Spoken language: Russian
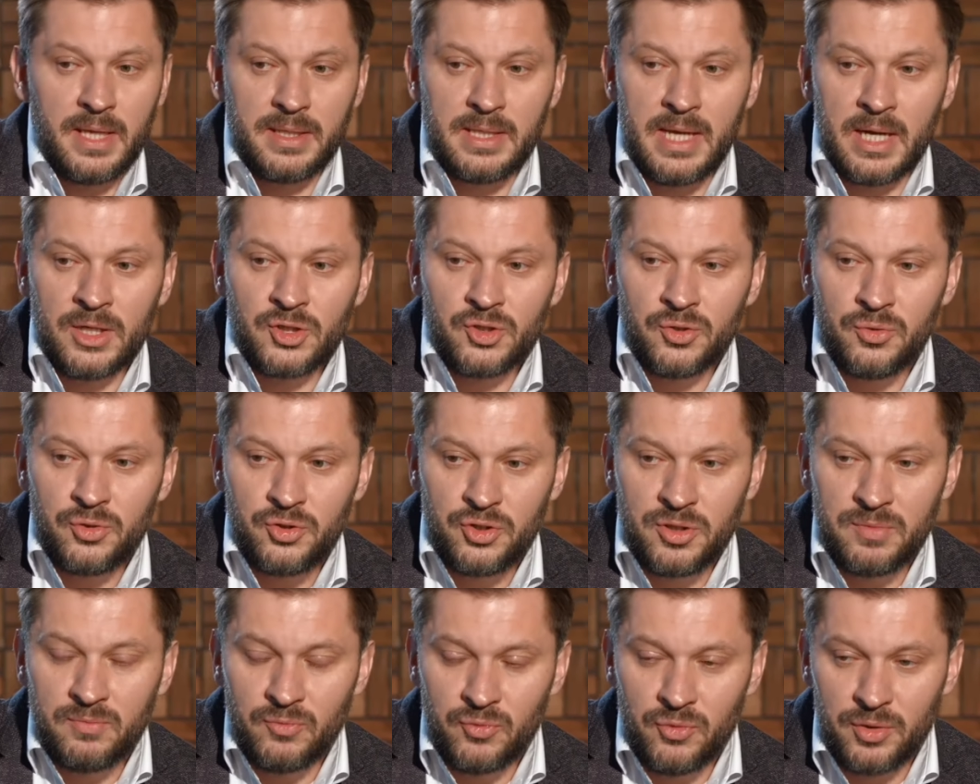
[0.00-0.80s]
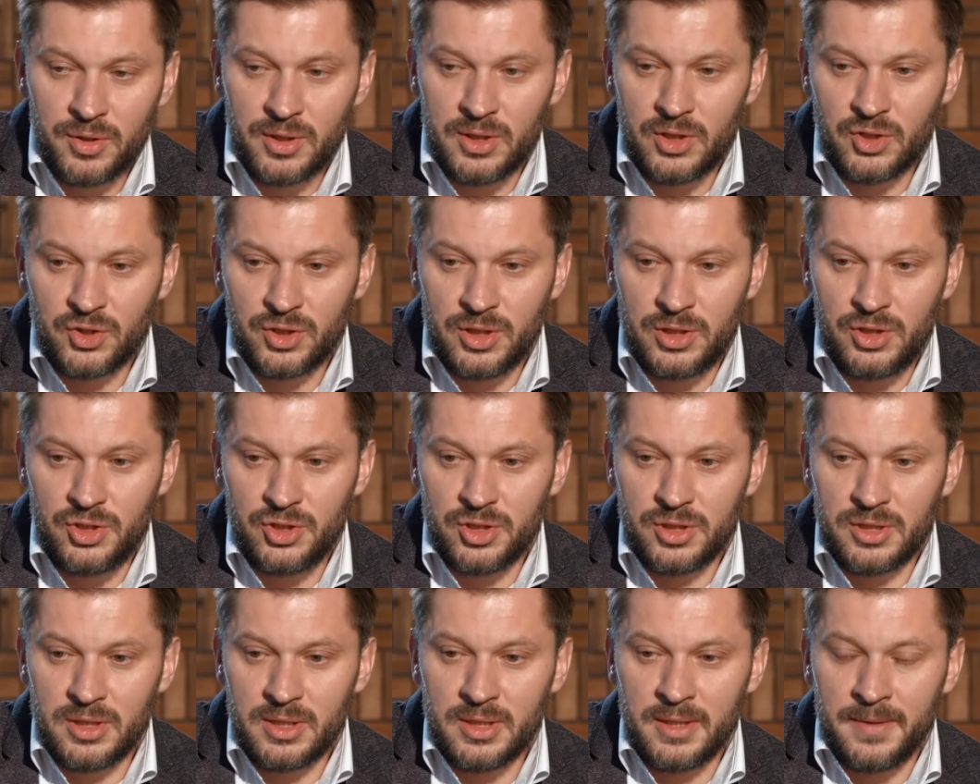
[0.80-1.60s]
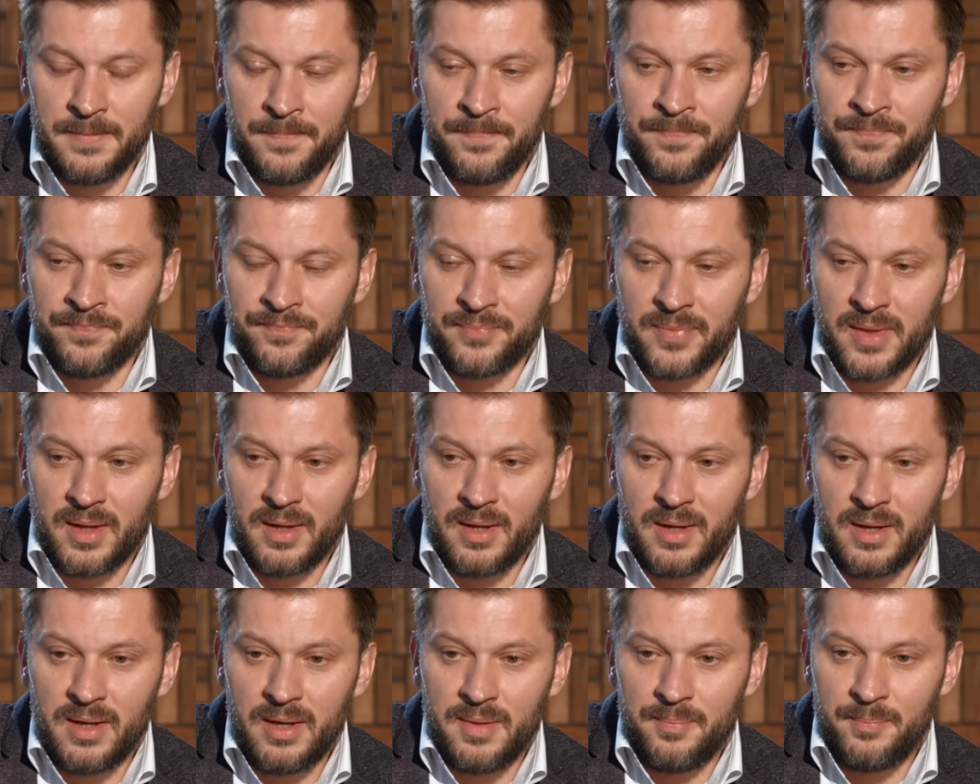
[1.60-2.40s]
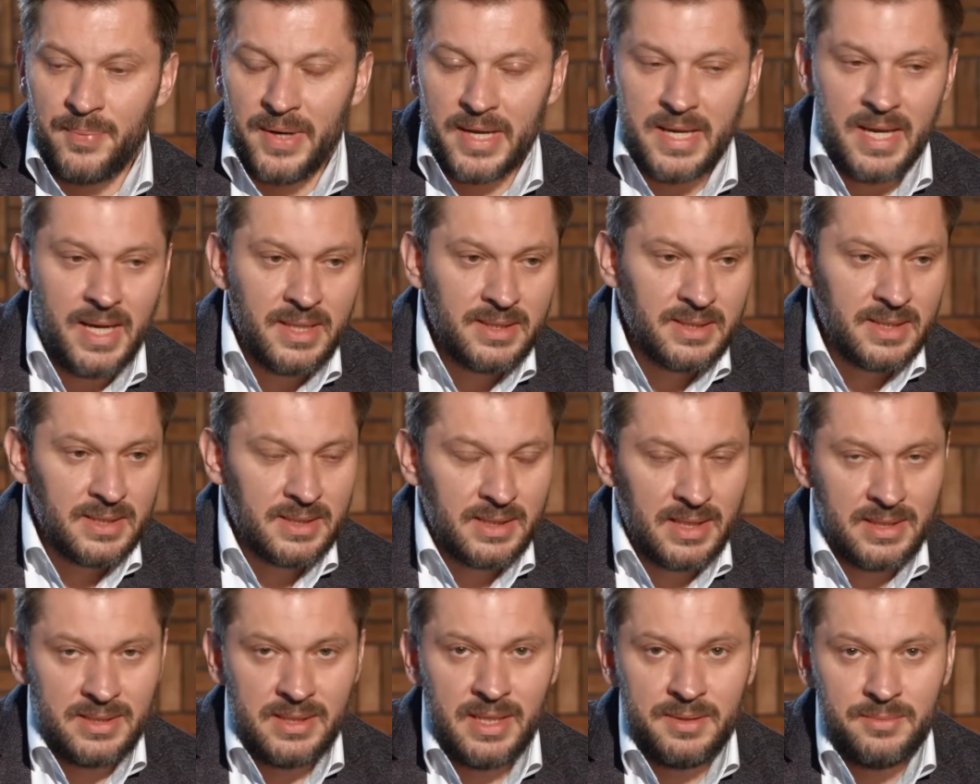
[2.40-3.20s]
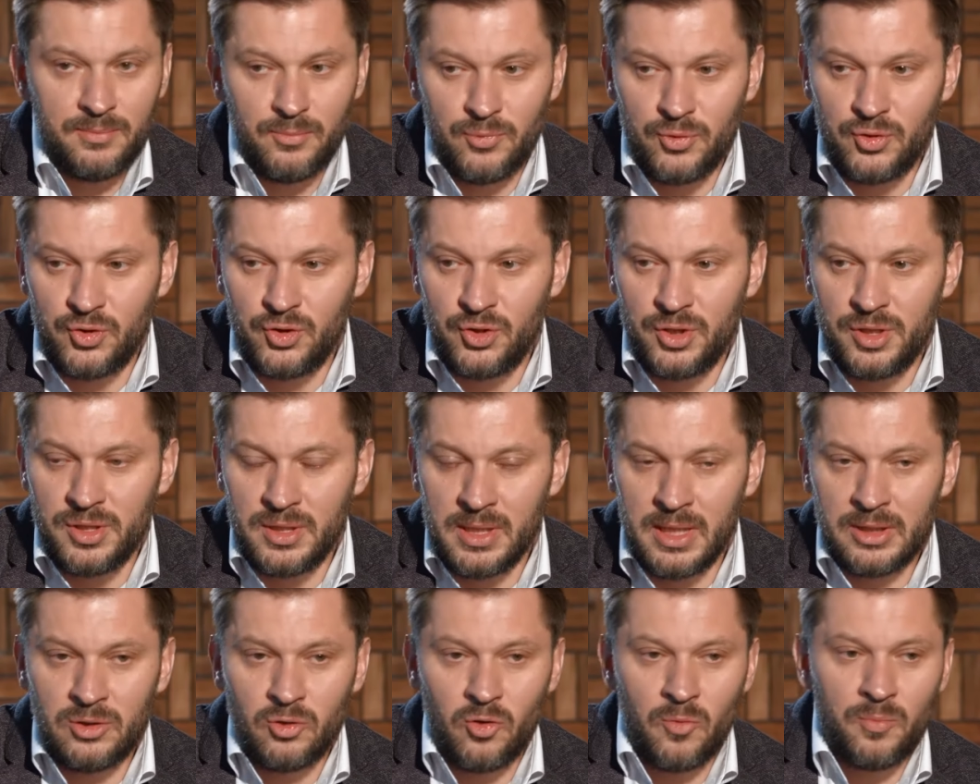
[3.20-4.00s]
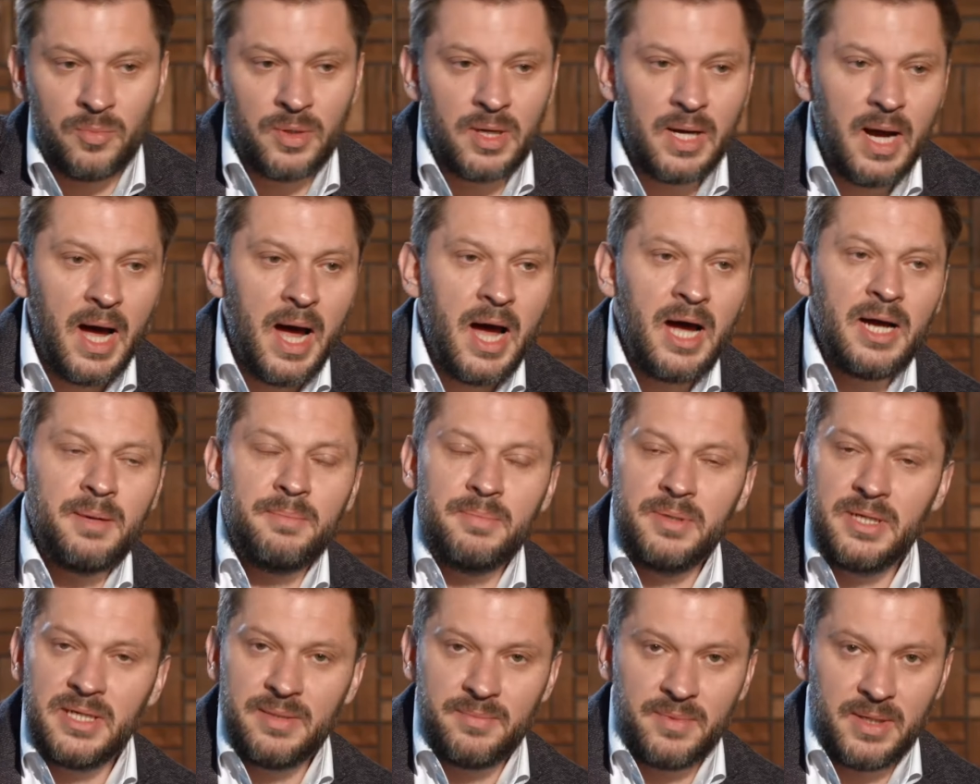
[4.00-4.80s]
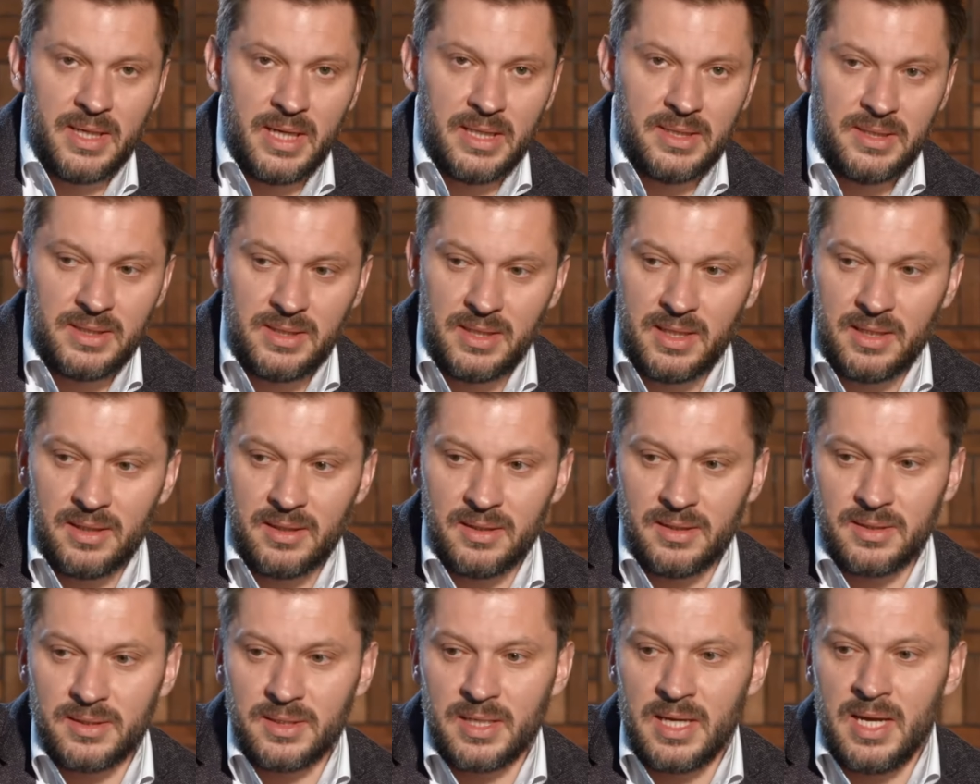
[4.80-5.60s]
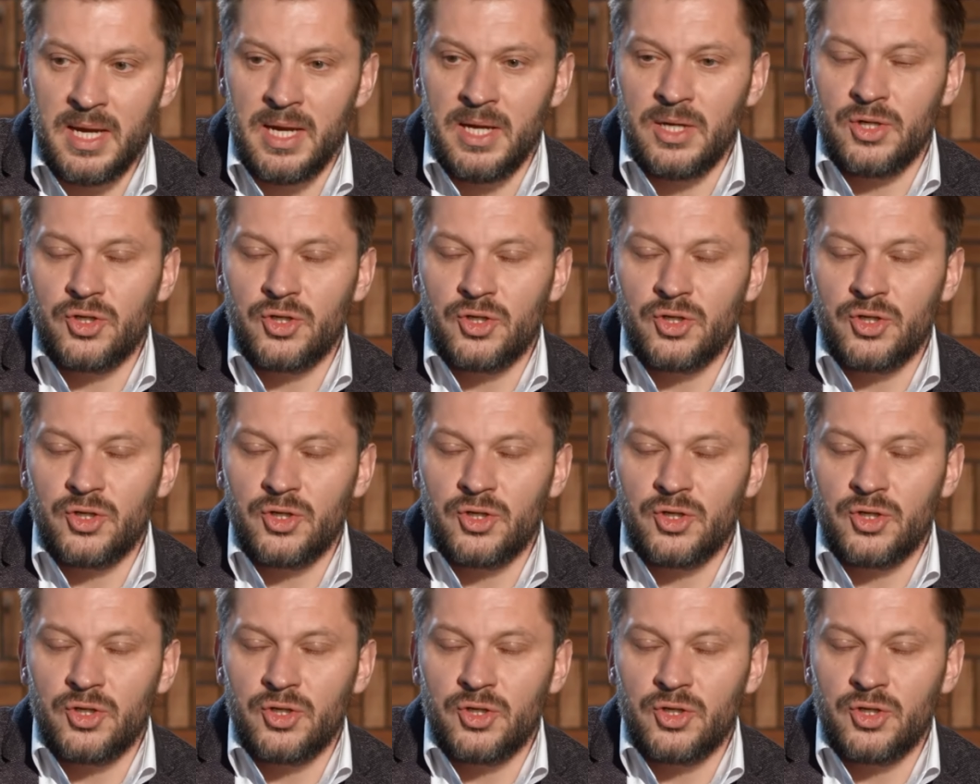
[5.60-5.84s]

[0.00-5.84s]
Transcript: Также очень многие женщины э, боятся сказать мужчине о том, как бы им хотелось,